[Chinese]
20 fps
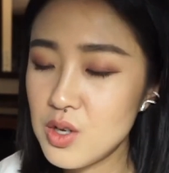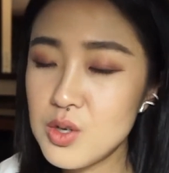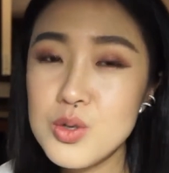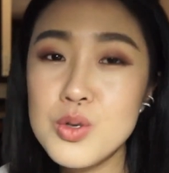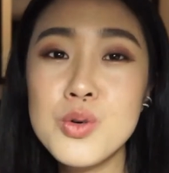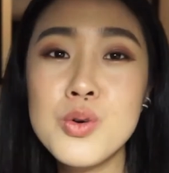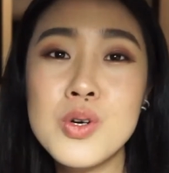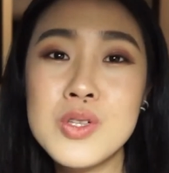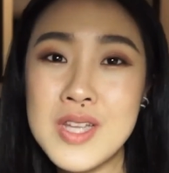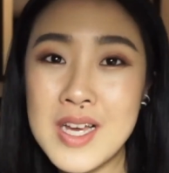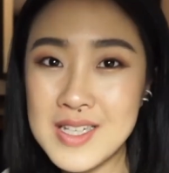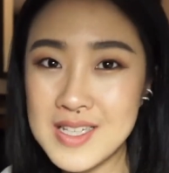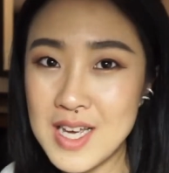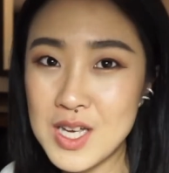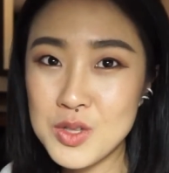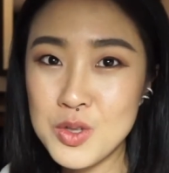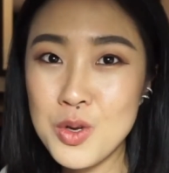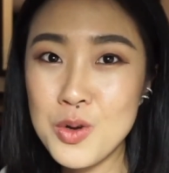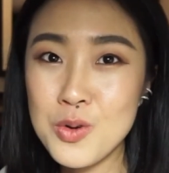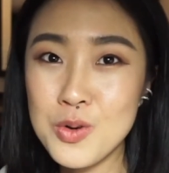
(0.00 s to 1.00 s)
如果大家
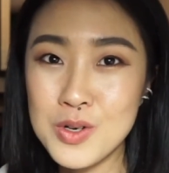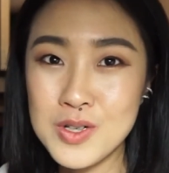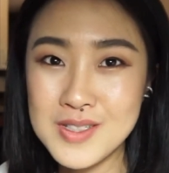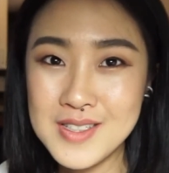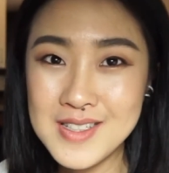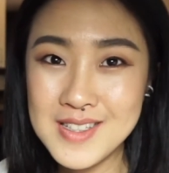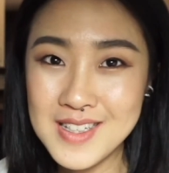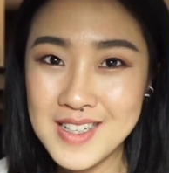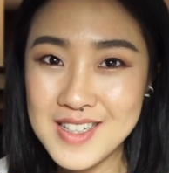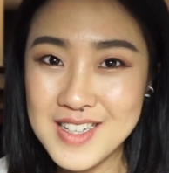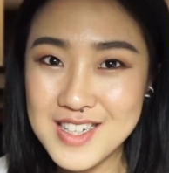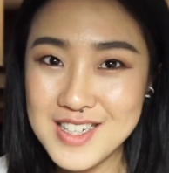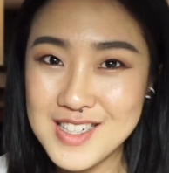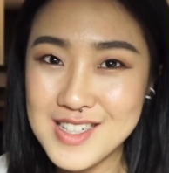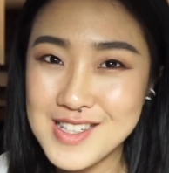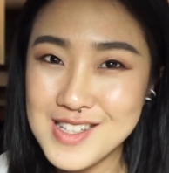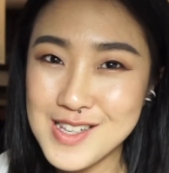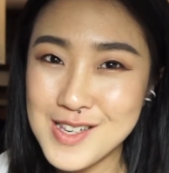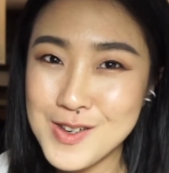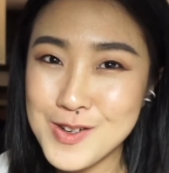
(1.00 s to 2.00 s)
对我今天的
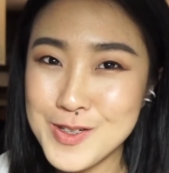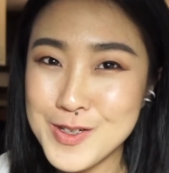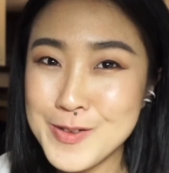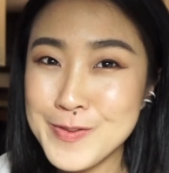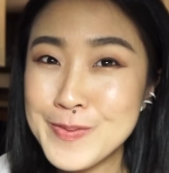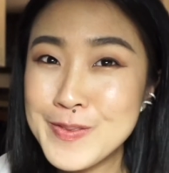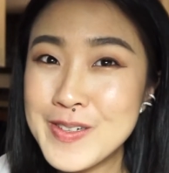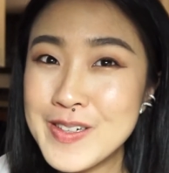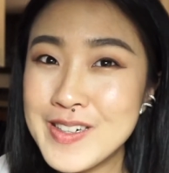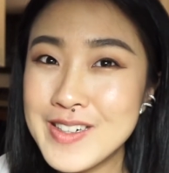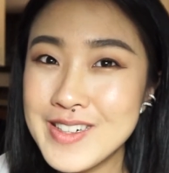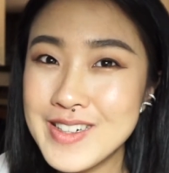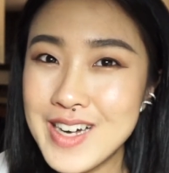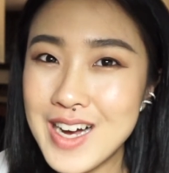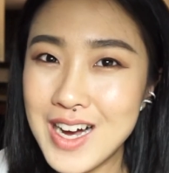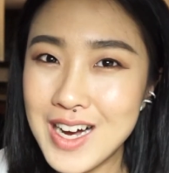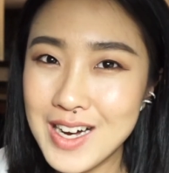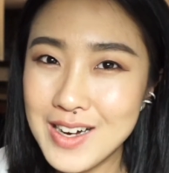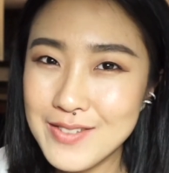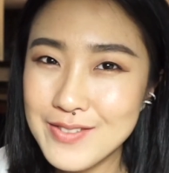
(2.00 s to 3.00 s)
实测有什么
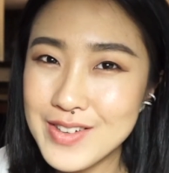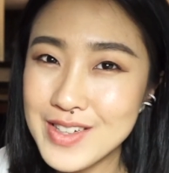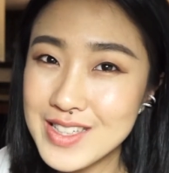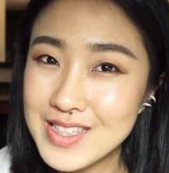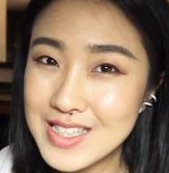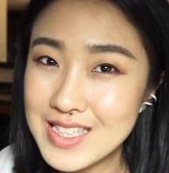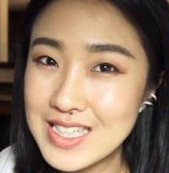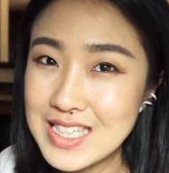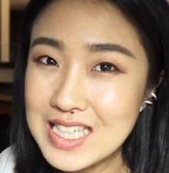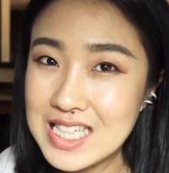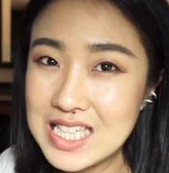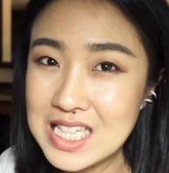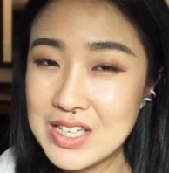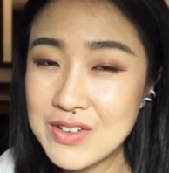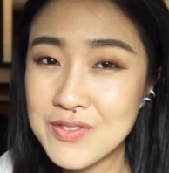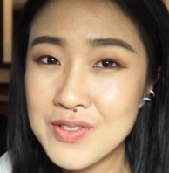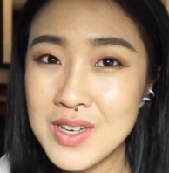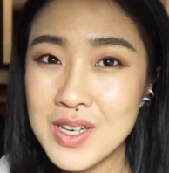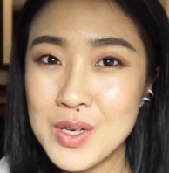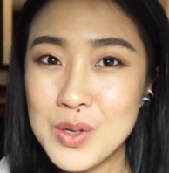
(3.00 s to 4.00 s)
啊问题、疑
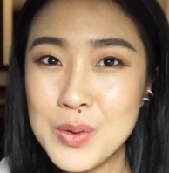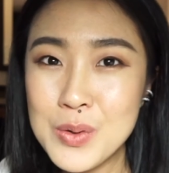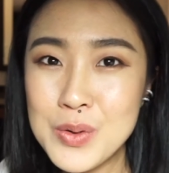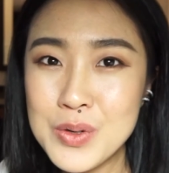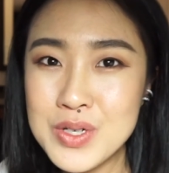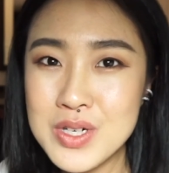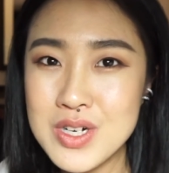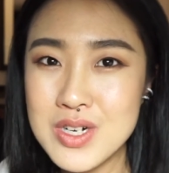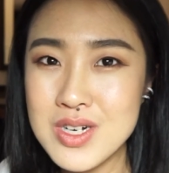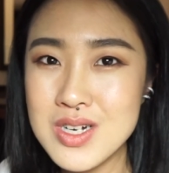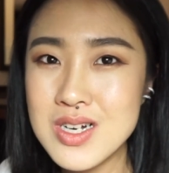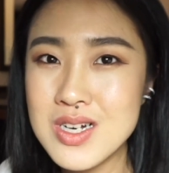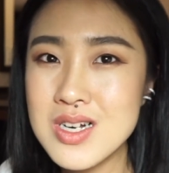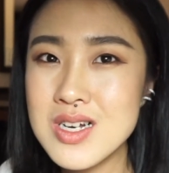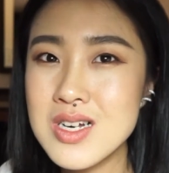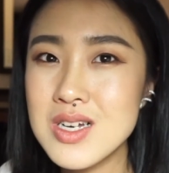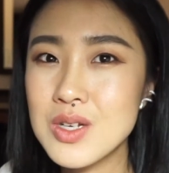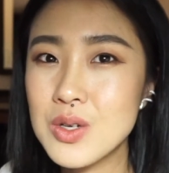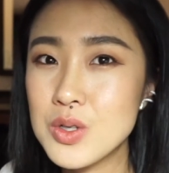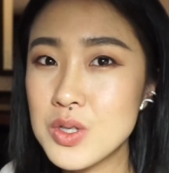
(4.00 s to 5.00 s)
问，或者
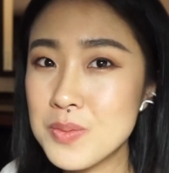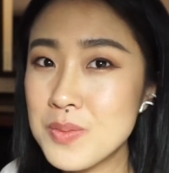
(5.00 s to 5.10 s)
是有什